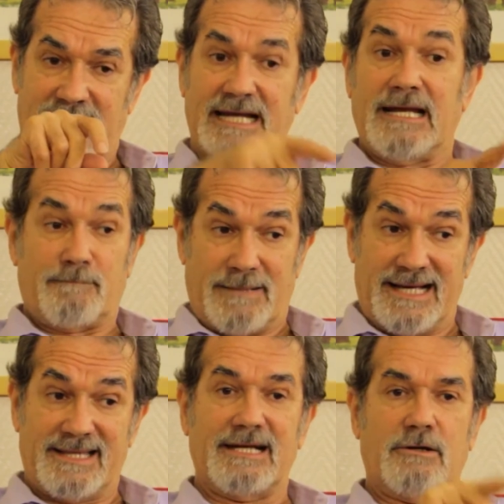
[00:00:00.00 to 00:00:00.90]
el
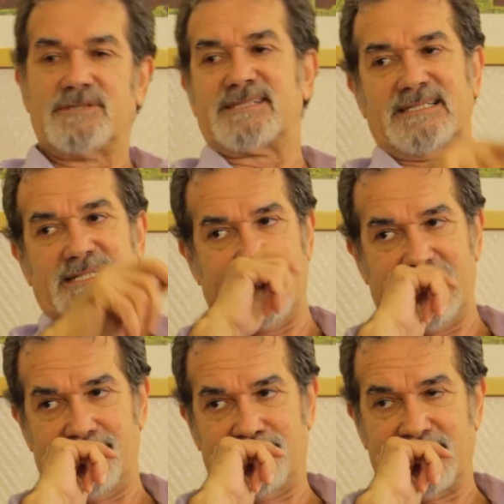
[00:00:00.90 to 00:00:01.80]
padre lo ensayé ahí.